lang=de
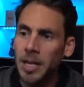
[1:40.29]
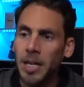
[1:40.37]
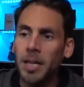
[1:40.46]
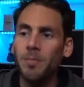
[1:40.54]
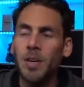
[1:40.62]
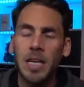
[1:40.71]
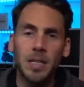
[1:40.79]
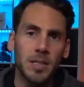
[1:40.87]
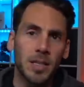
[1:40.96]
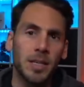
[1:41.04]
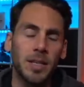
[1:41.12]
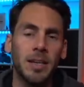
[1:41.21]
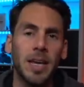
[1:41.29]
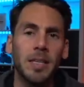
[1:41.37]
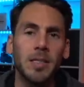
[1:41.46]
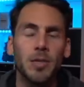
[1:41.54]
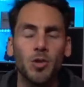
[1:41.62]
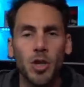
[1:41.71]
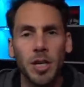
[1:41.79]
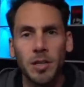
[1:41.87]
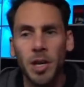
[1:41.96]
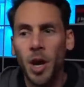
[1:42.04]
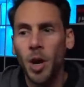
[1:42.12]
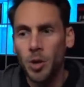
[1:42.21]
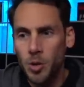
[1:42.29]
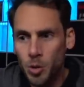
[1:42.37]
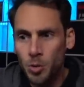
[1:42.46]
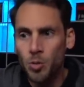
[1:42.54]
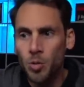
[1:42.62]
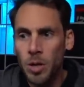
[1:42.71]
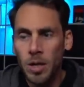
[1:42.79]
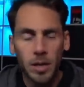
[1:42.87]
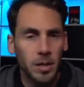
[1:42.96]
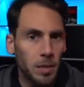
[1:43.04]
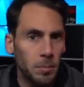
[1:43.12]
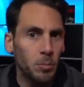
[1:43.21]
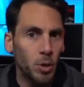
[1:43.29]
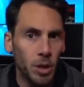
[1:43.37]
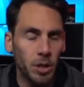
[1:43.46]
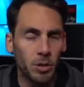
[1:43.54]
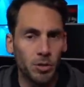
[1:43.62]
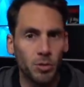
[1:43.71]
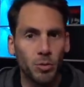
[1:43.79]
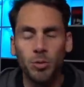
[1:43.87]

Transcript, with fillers: Gehen wir jetzt halt den nächsten Schritt zu dem Gericht.